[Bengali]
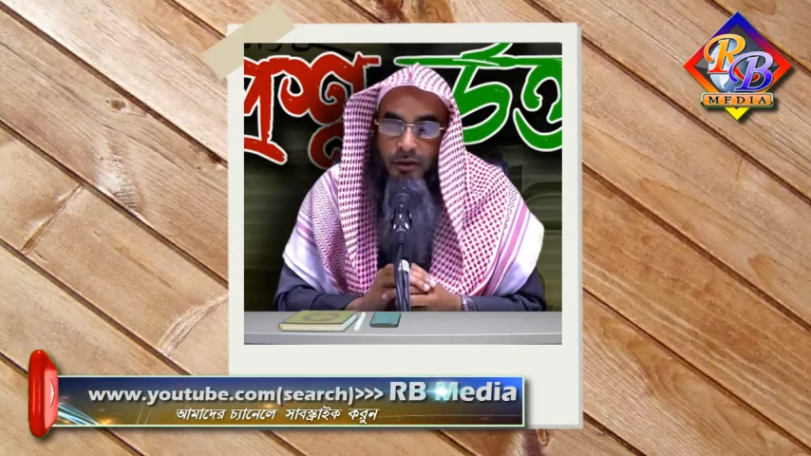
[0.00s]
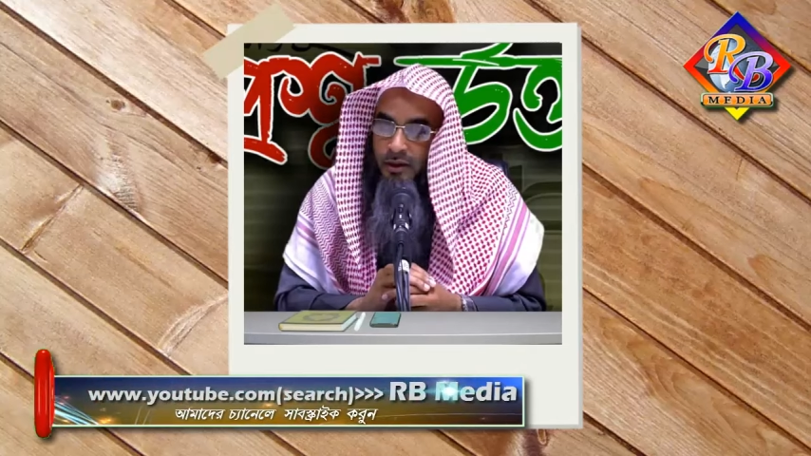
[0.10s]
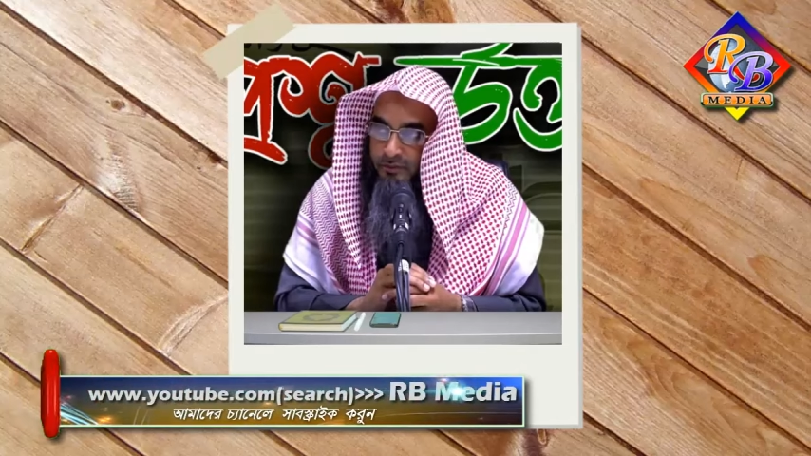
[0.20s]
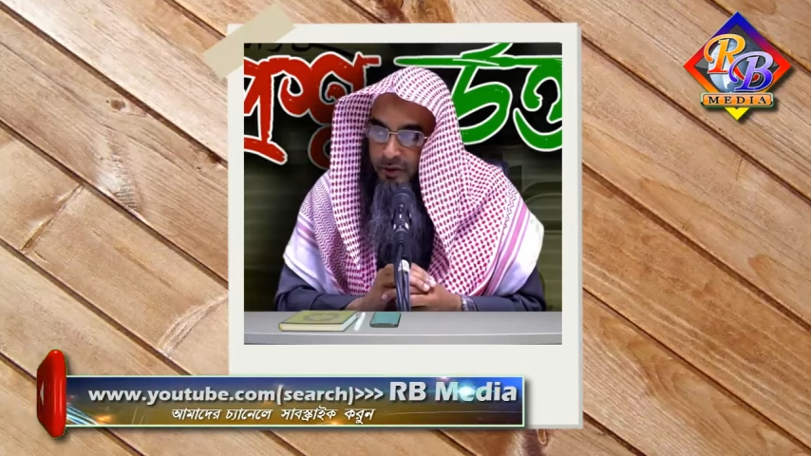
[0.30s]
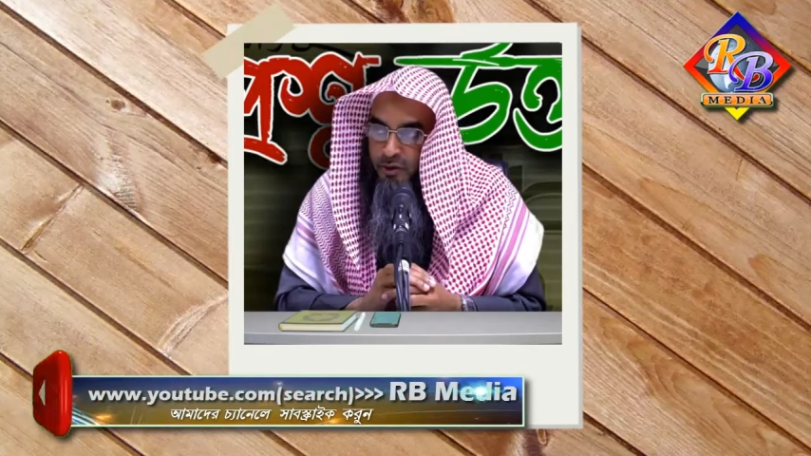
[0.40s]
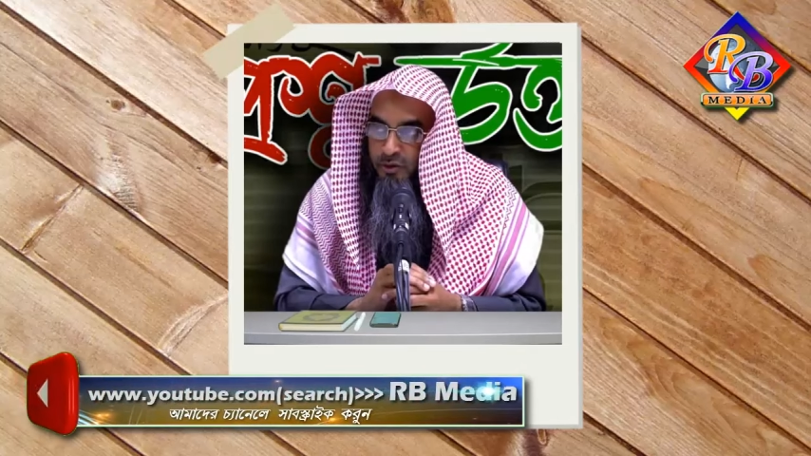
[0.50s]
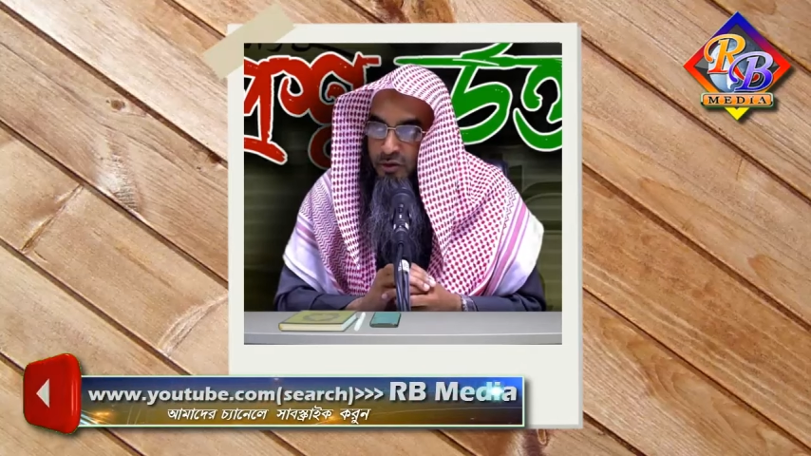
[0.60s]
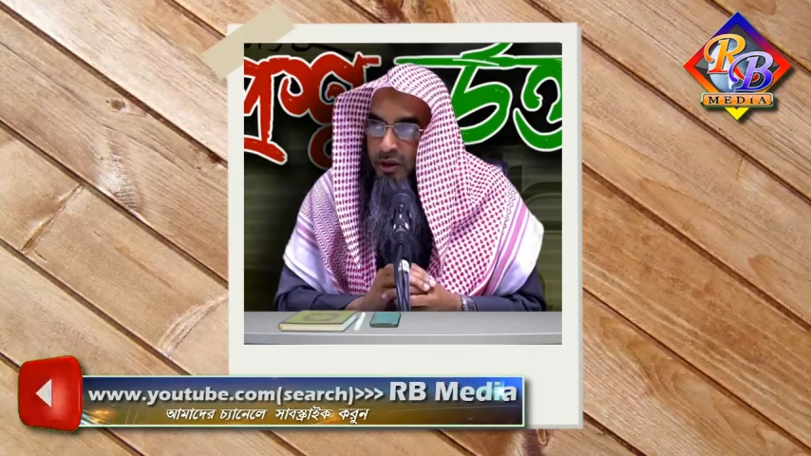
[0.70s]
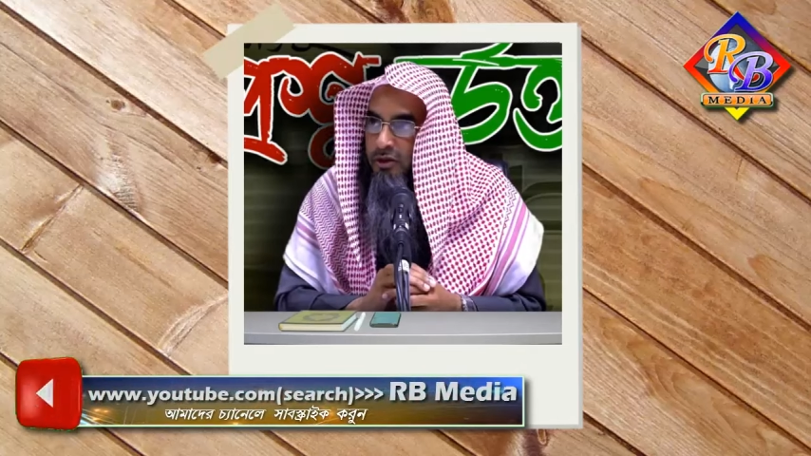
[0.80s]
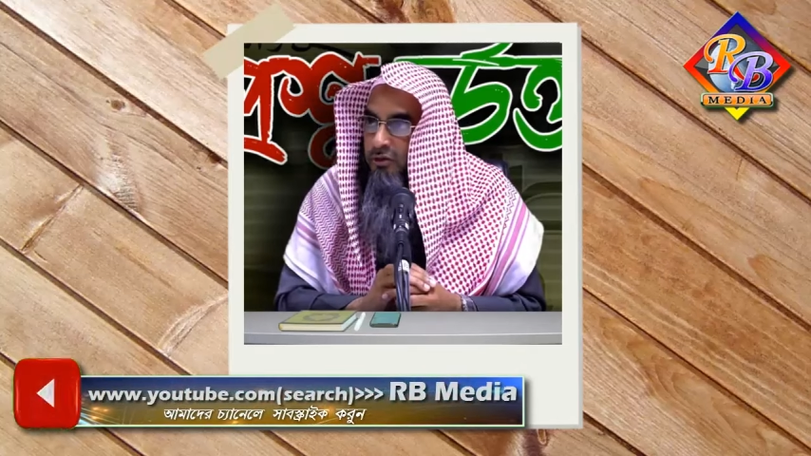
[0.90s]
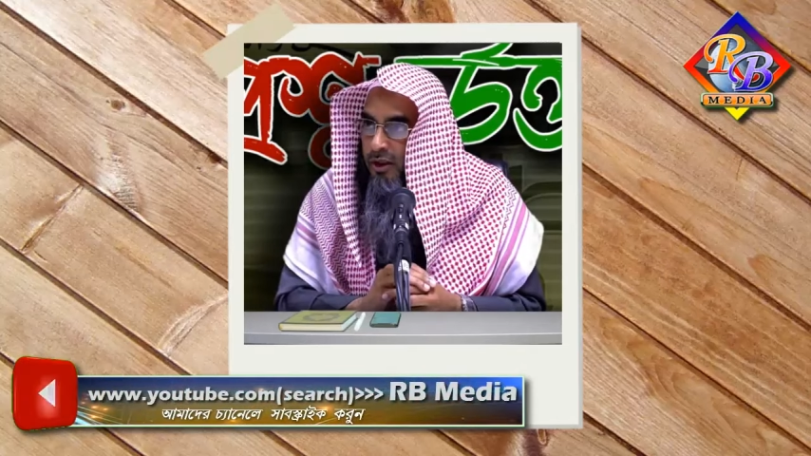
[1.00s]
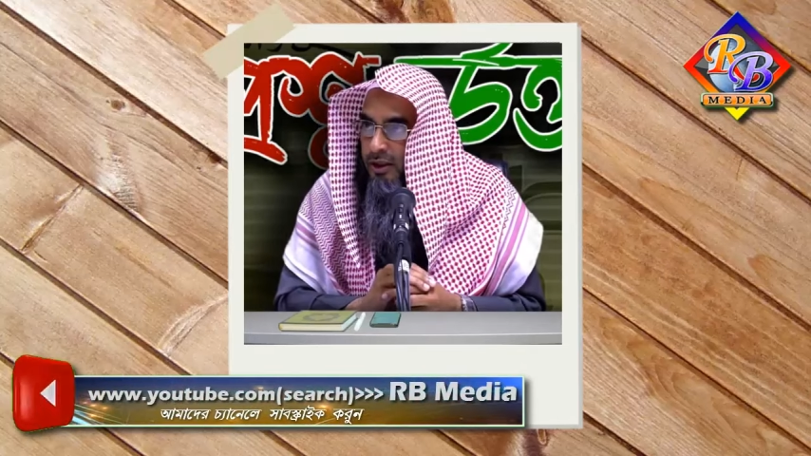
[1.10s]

কাফেরুন দ্বিতীয়